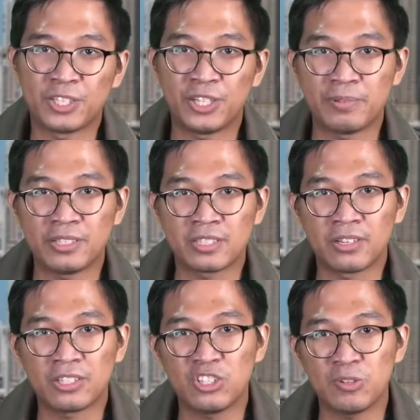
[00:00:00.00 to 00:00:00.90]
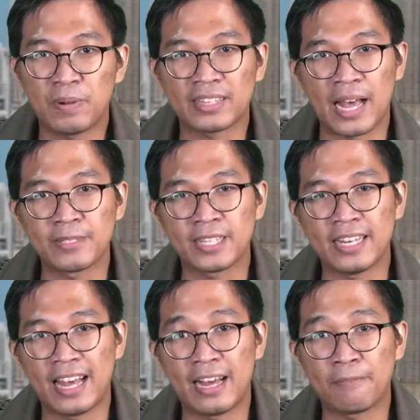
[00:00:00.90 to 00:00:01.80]
Triving News on Q pagkatapos ng
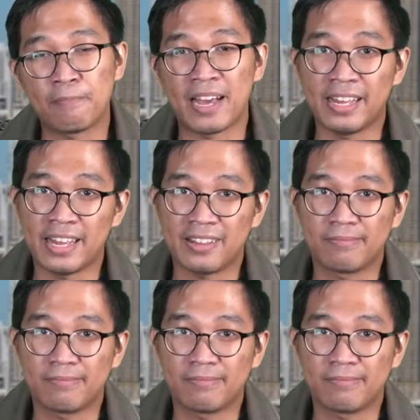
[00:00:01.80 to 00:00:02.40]
ilang paalala.